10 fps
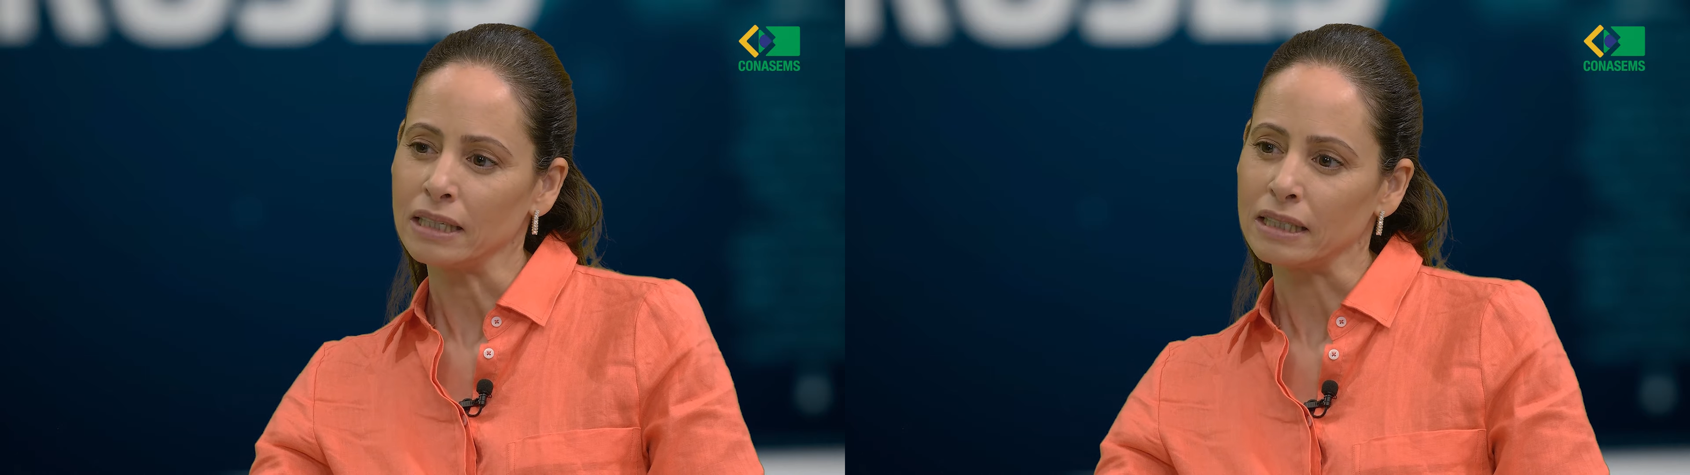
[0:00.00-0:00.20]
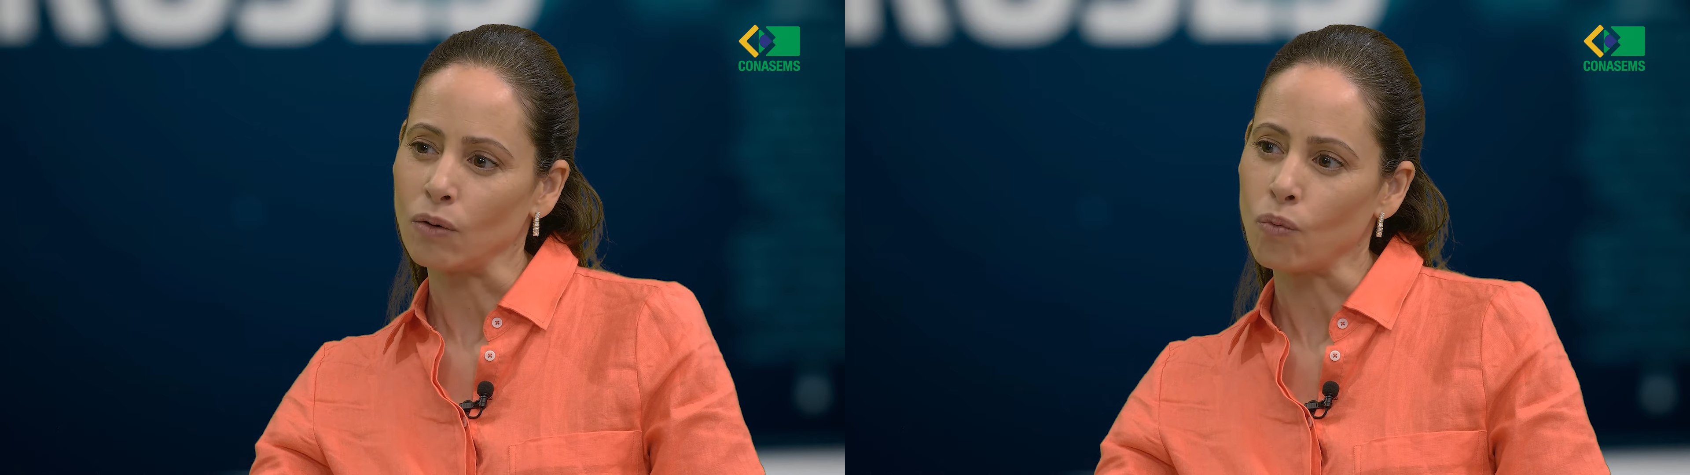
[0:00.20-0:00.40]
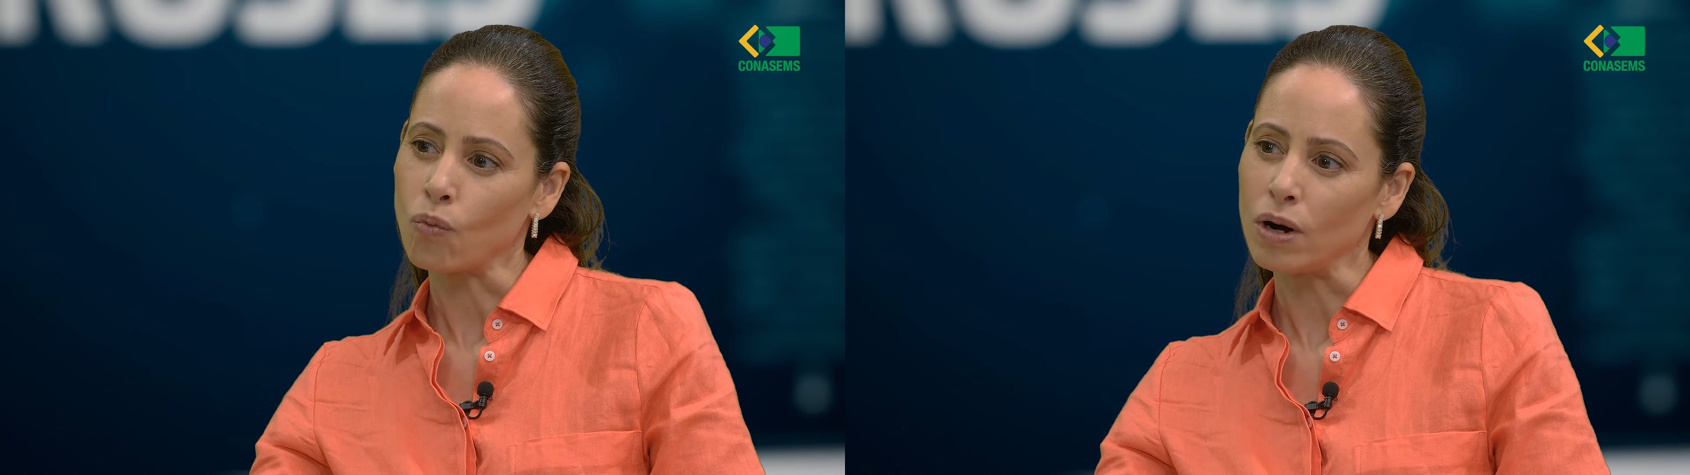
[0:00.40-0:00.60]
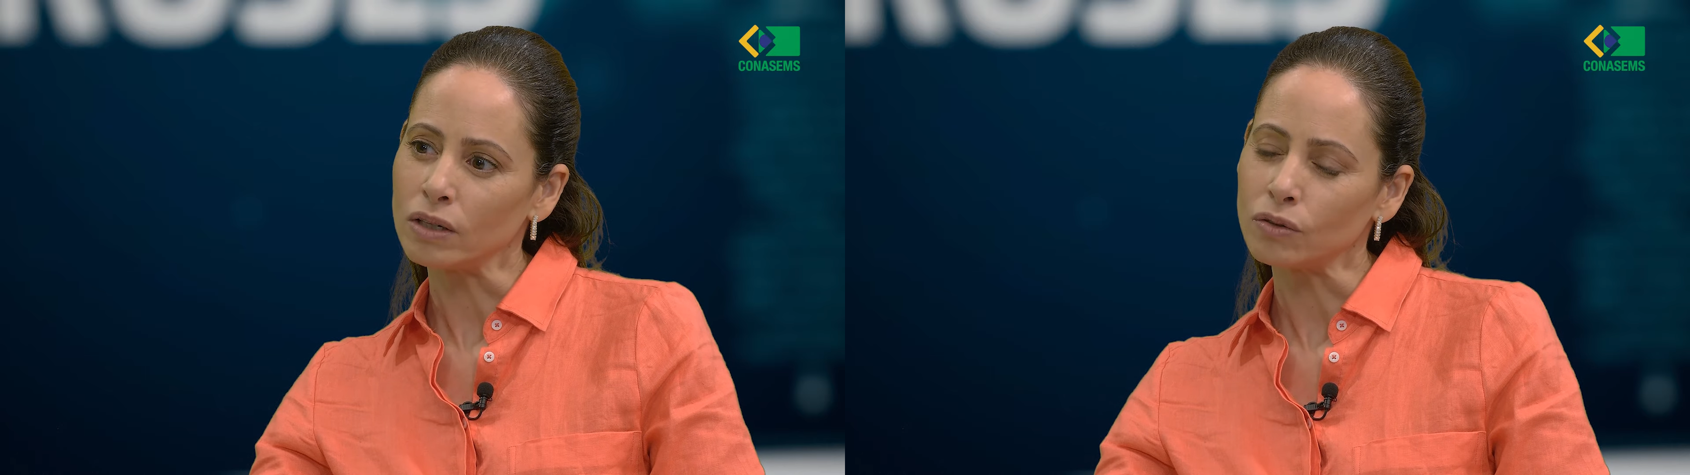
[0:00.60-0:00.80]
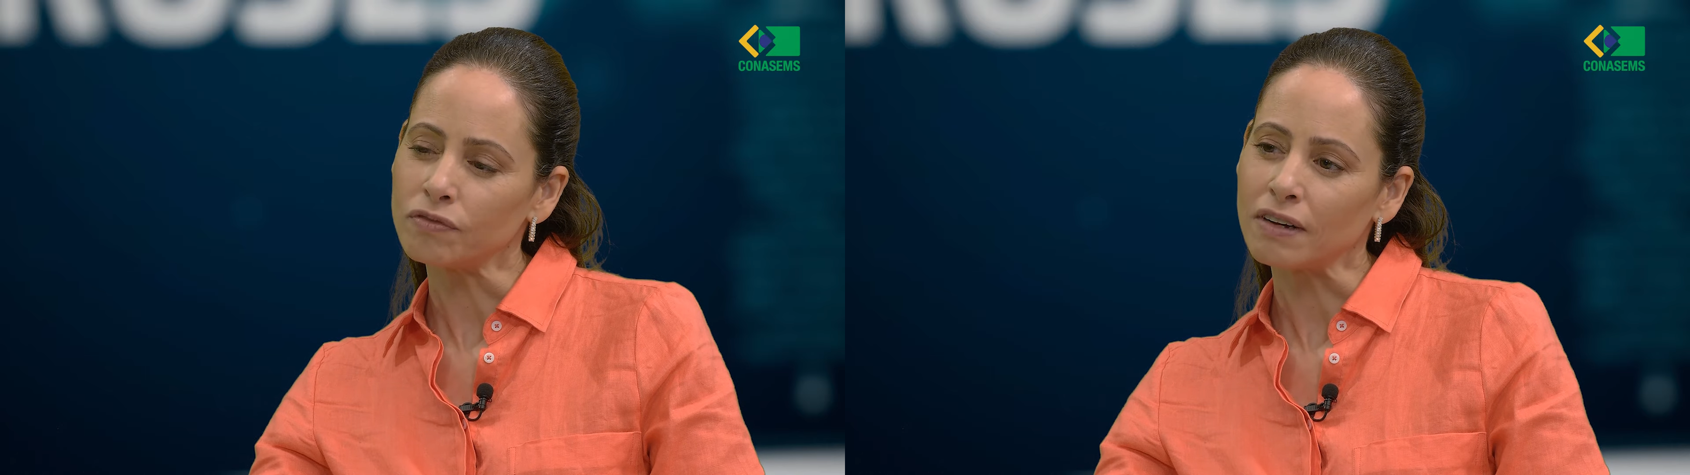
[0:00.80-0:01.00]
Então,
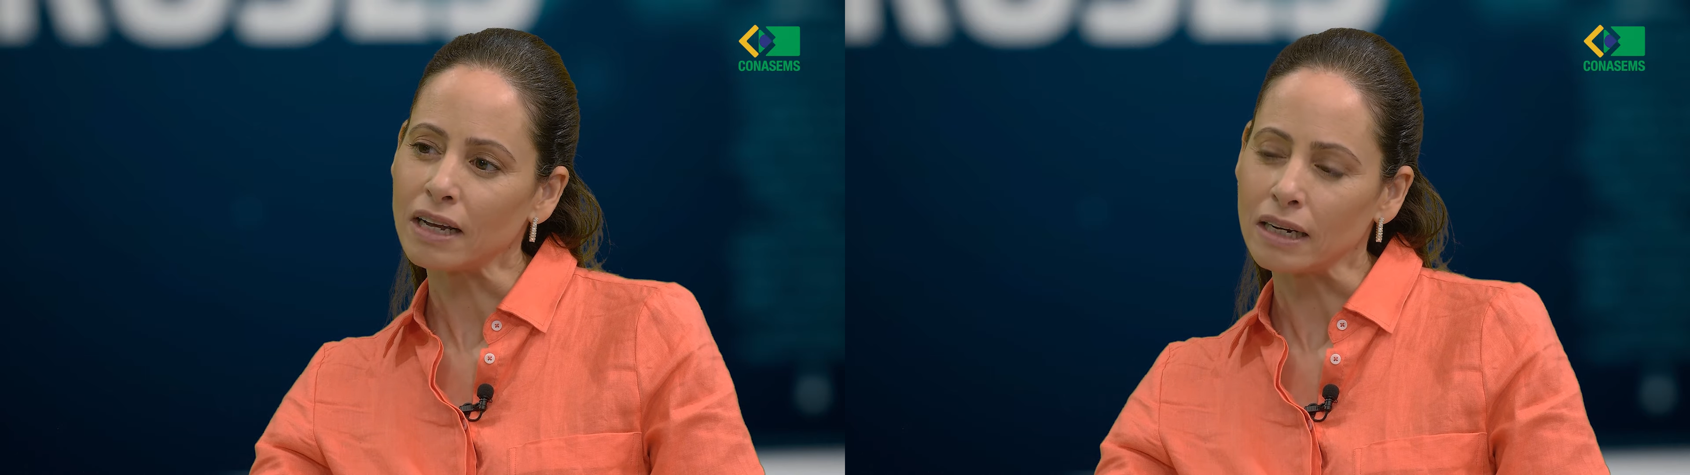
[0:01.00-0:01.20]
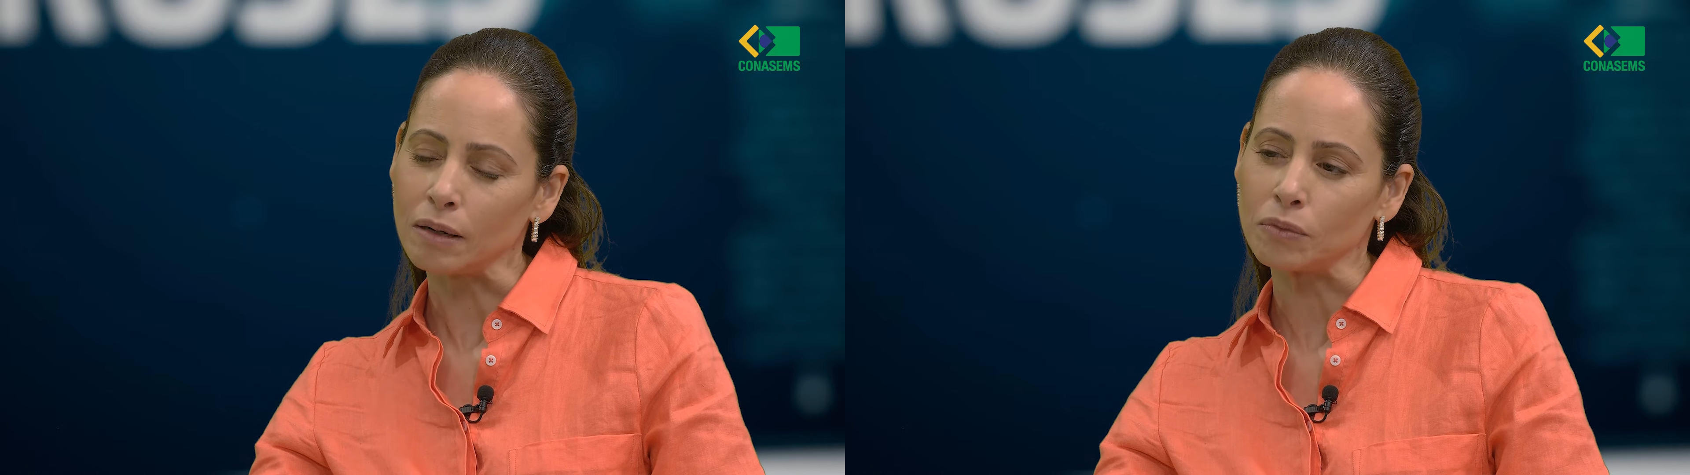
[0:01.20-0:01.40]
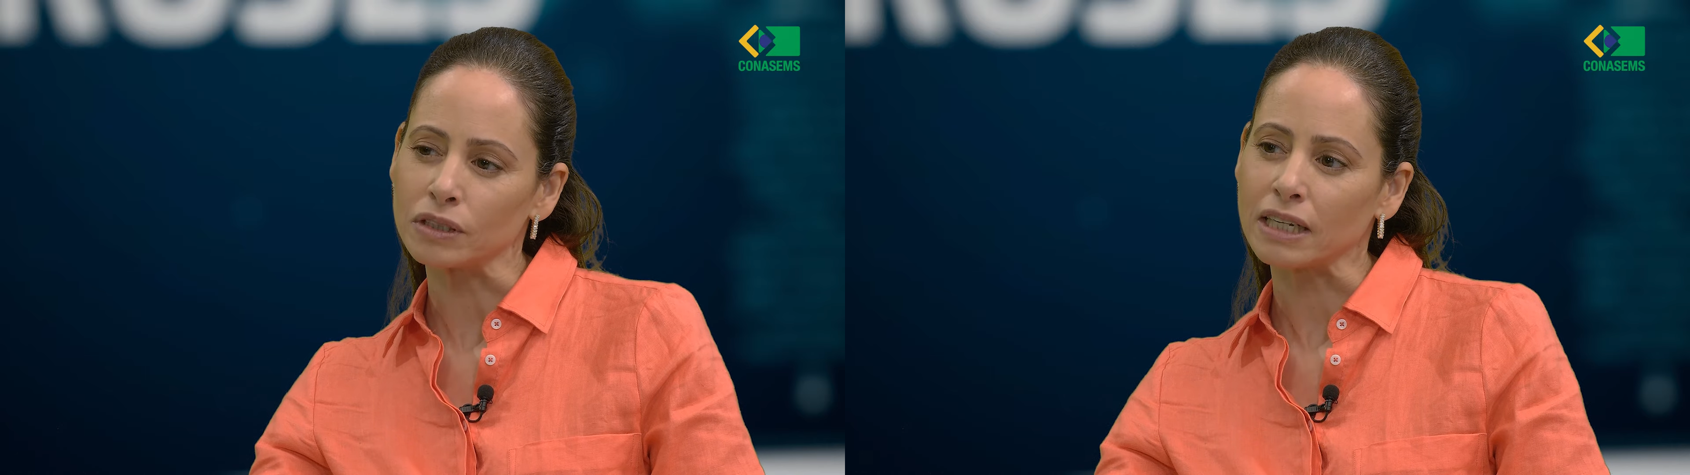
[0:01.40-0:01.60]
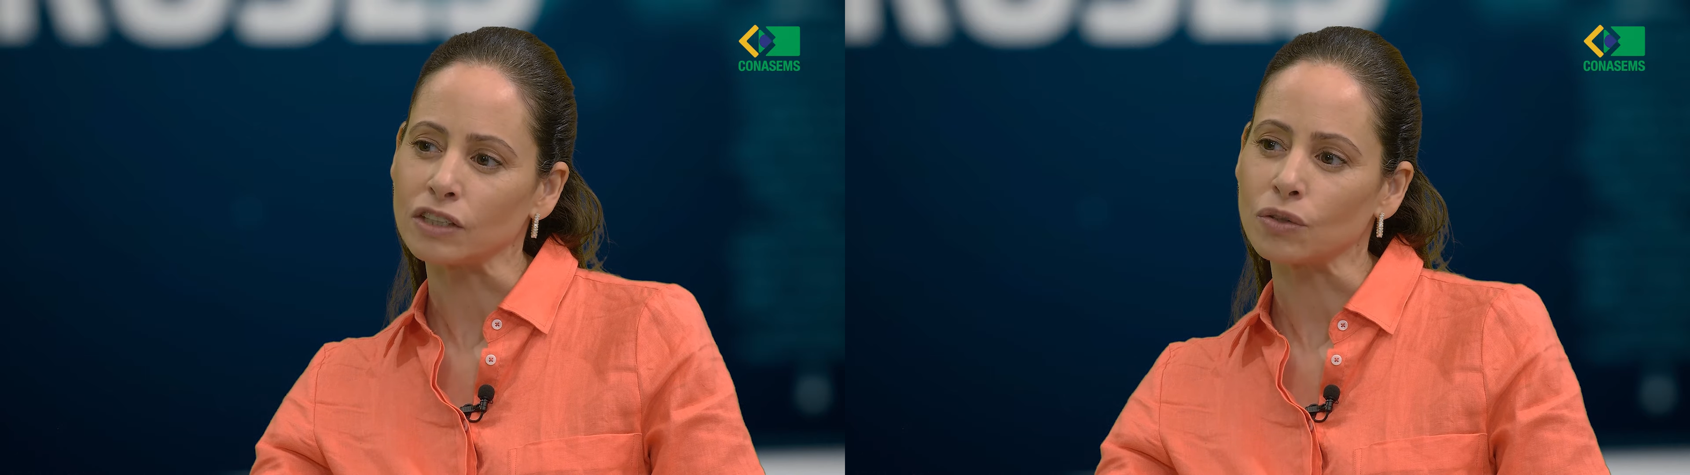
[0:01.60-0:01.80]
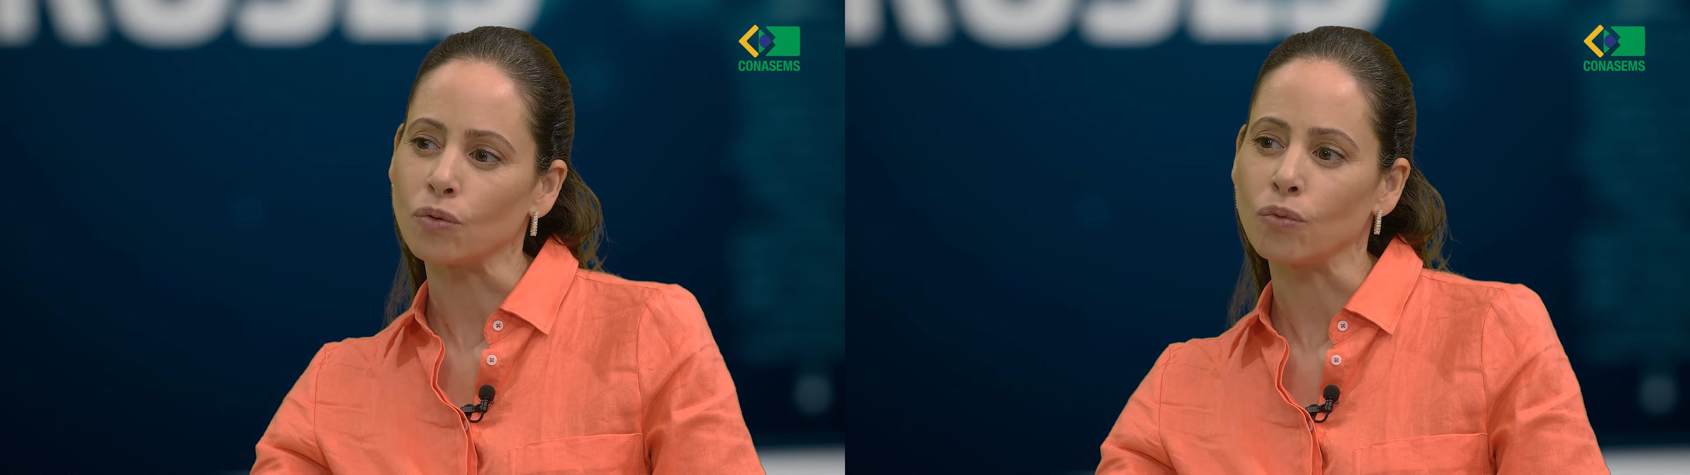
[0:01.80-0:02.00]
quando falamos que a
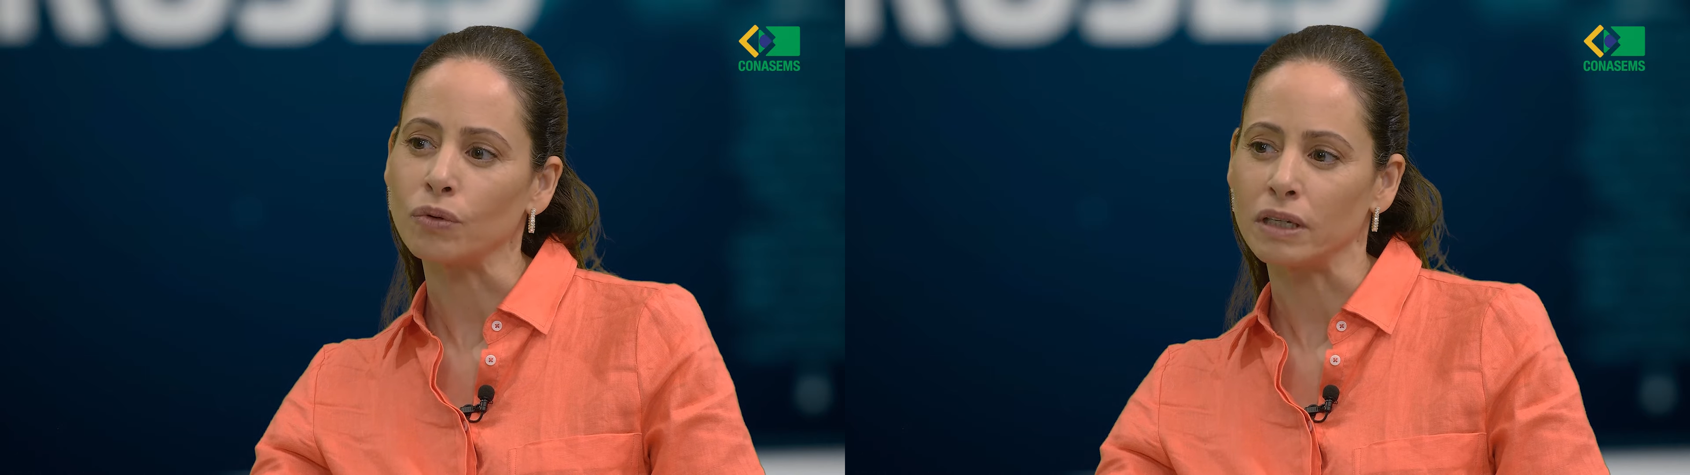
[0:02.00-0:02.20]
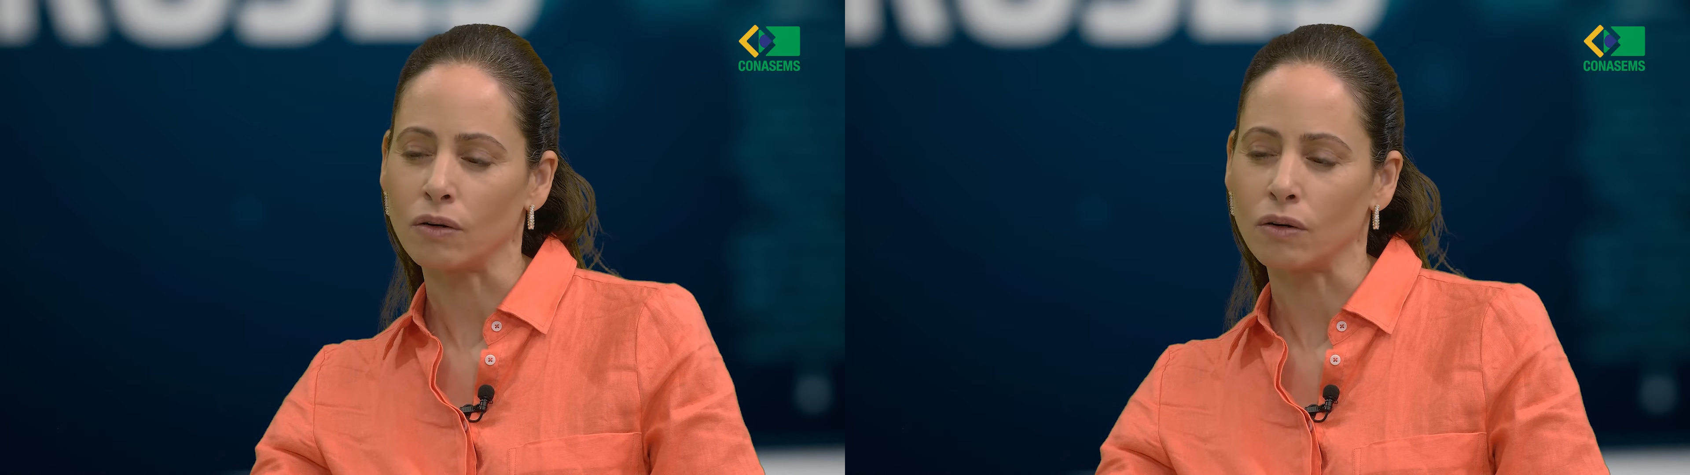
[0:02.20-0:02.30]
chikungunya